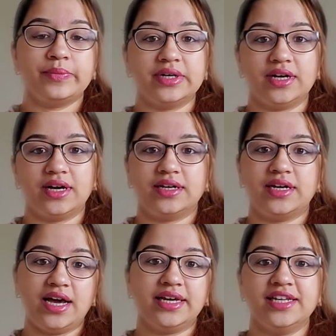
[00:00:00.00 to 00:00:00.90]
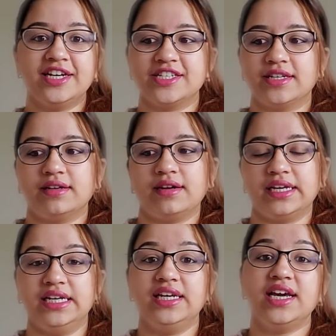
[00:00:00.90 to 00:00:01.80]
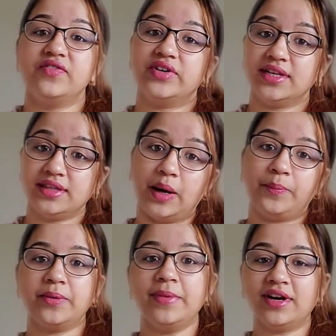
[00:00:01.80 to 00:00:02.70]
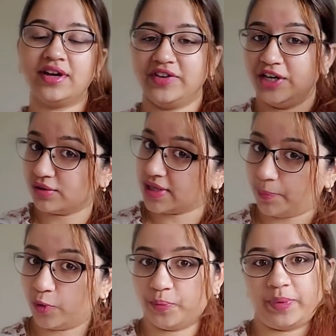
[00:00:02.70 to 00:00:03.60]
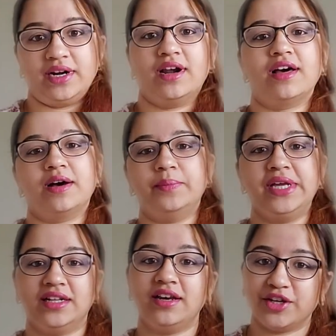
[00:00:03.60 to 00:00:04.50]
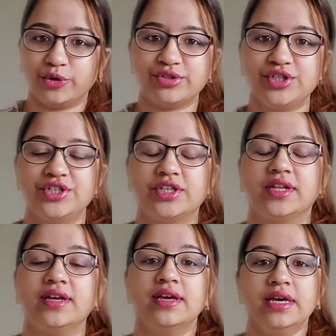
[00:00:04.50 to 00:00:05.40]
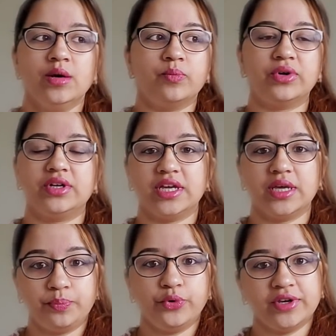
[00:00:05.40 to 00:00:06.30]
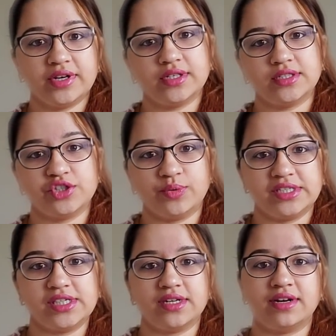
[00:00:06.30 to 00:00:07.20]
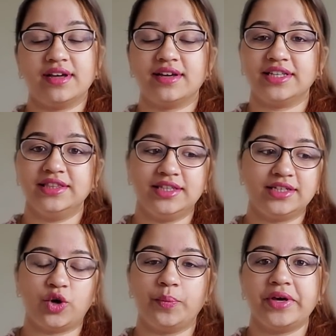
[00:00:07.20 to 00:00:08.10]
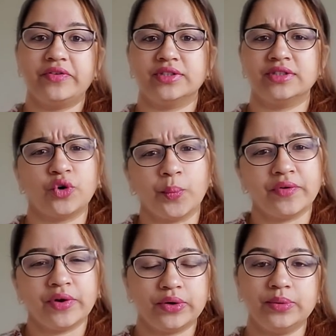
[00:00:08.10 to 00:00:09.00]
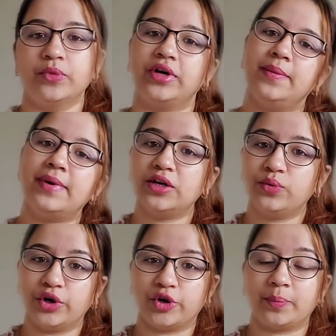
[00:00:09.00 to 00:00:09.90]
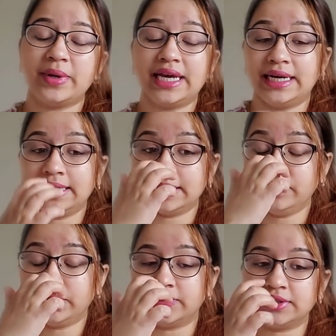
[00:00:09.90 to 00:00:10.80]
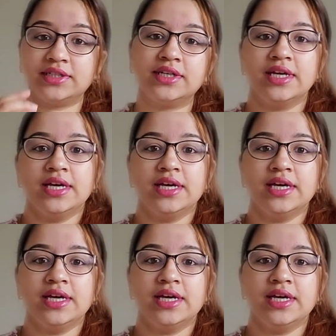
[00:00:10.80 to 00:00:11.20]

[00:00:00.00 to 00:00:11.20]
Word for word: பட் நான் என்ன நினச்சேன்னா நான் இந்தியாவுக்கு வந்ததுக்கு அப்புறமா நான் வீடியோஸ் அப்லோட் பண்ணலாம் தான் நான் யோசிச்சுட்டு இருந்தேன் பட் இப்போது இருக்கிற சுச்சுவேஷனில் இந்த டாபிக் வந்து ரொம்பவே ஒரு முக்கியமான ஒரு டாபிக் அண்ட் இதுக்கு வந்து